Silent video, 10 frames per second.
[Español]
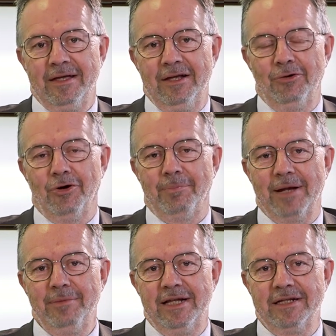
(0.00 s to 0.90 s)
Y luego
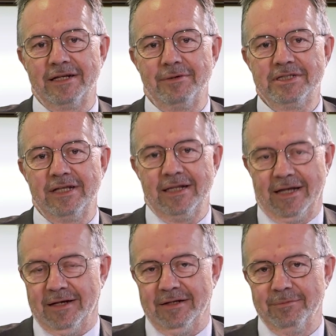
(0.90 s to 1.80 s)
para mí la entrevista
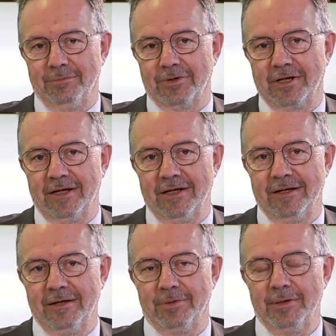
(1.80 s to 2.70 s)
ideal,
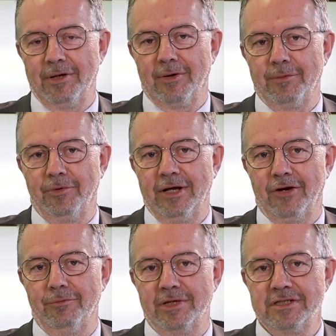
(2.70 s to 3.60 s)
porque en primer lugar voy
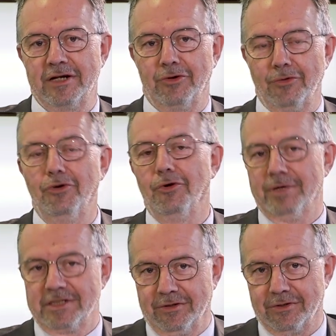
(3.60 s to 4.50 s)
a conversar con un
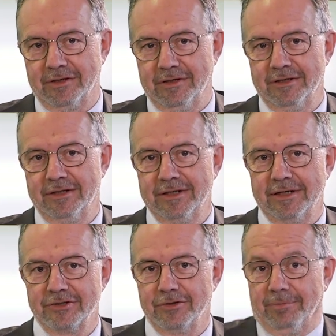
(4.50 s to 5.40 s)
conversador, ¿eh?
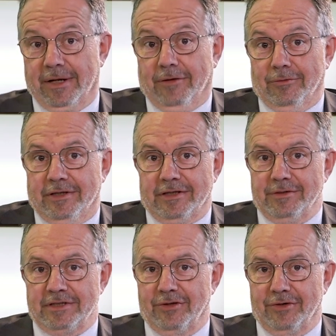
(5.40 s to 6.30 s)
que eso para un
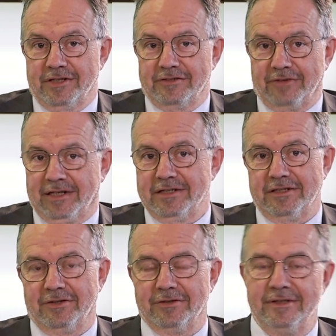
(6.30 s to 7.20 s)
entrevistador es
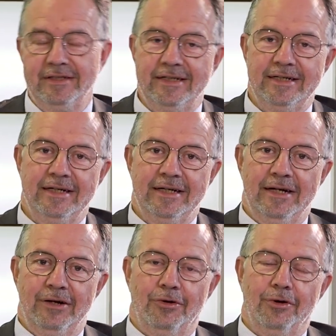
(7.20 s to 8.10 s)
fantástico.
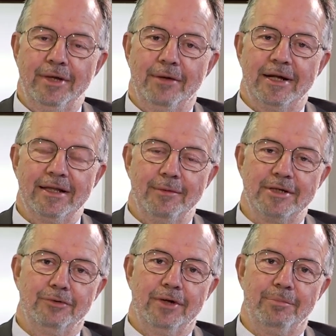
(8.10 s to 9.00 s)
Luego voy a hablar
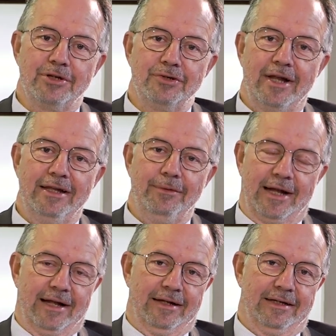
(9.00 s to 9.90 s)
además con una persona
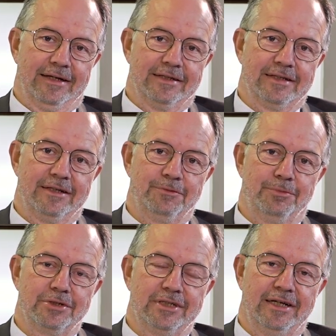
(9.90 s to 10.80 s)
liberal, que está
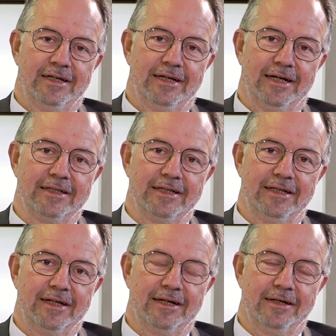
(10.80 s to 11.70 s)
dispuesta a
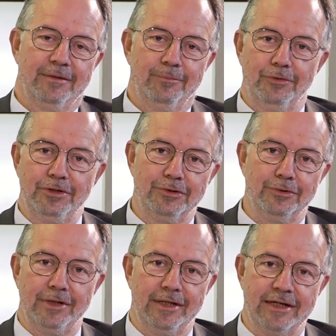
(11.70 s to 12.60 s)
atender
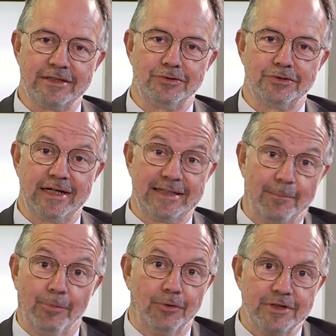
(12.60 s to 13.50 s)
multitud de ideas, cosa que
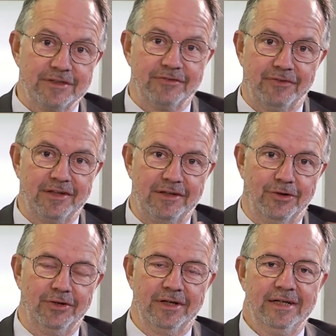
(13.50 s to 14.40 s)
tampoco es
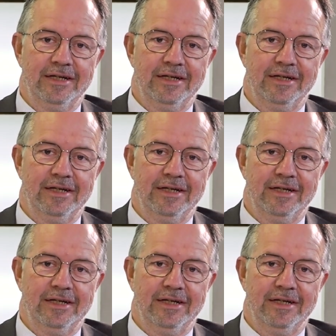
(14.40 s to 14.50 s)
fácil hoy